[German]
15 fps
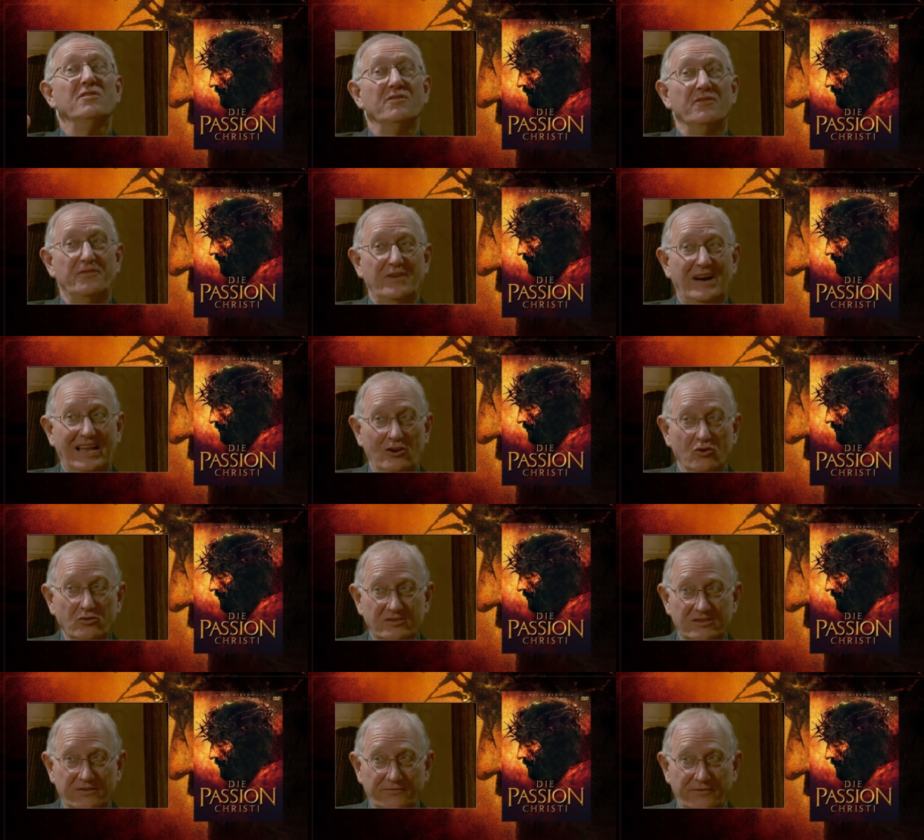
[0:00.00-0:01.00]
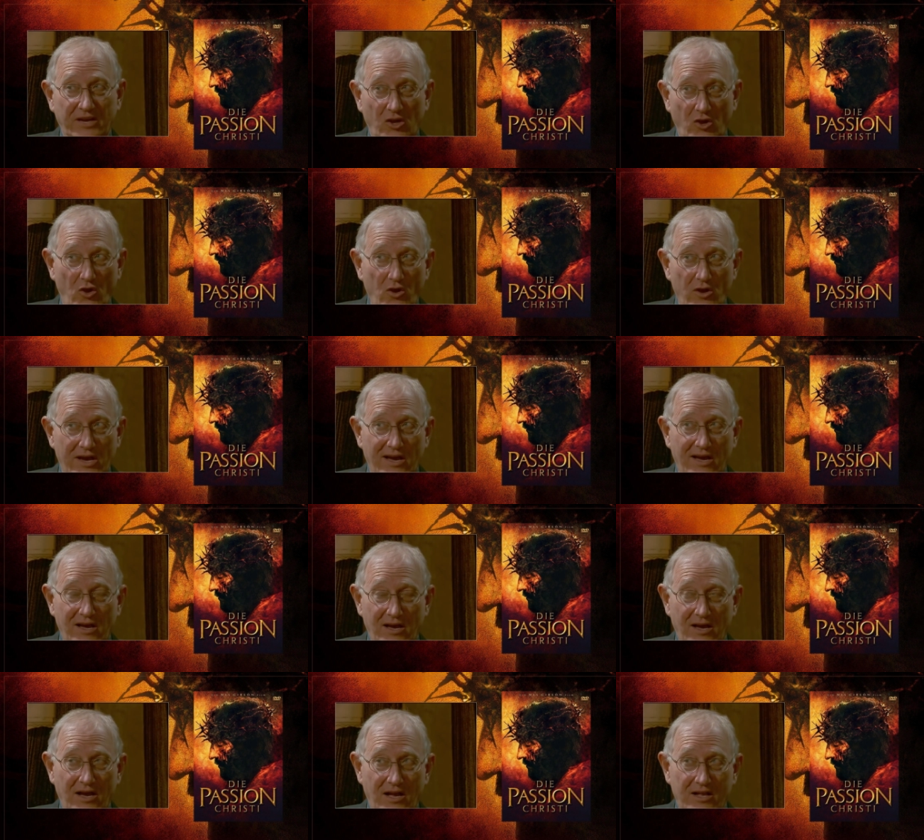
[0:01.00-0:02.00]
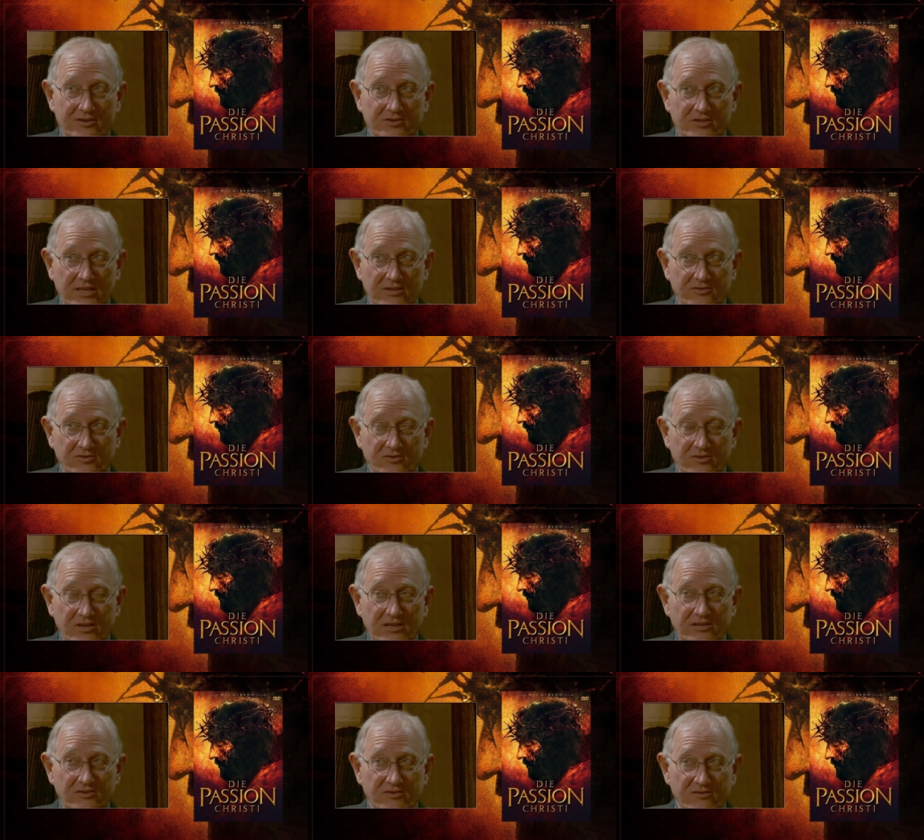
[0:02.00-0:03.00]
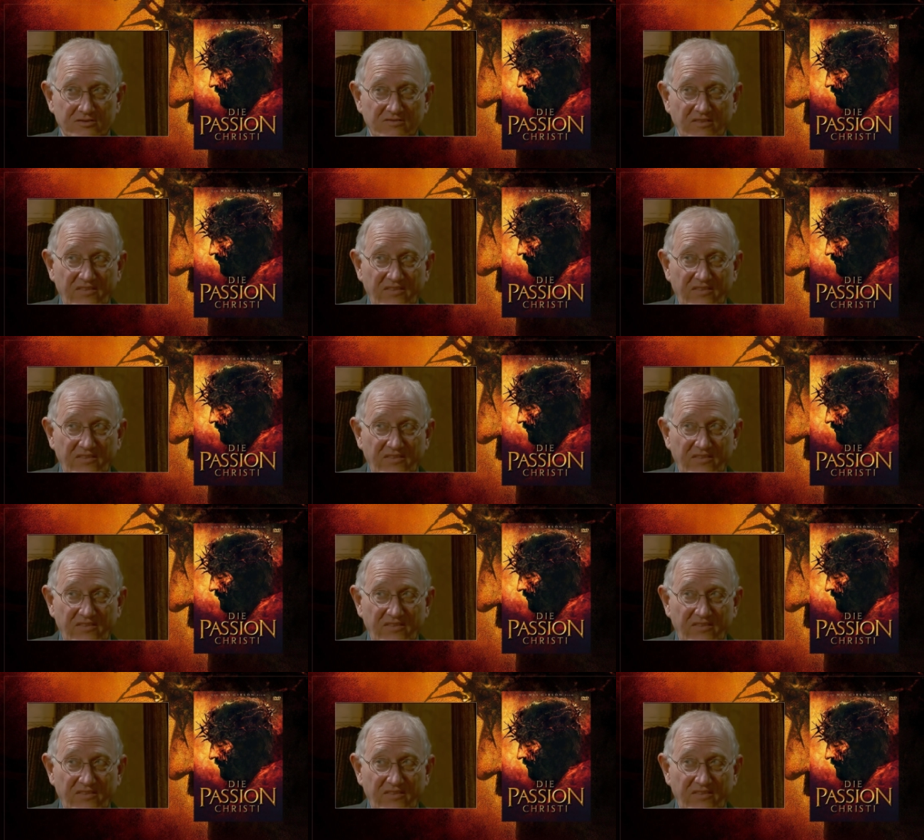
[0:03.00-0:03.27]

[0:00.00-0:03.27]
war Lucifer höher als Jesus Christus.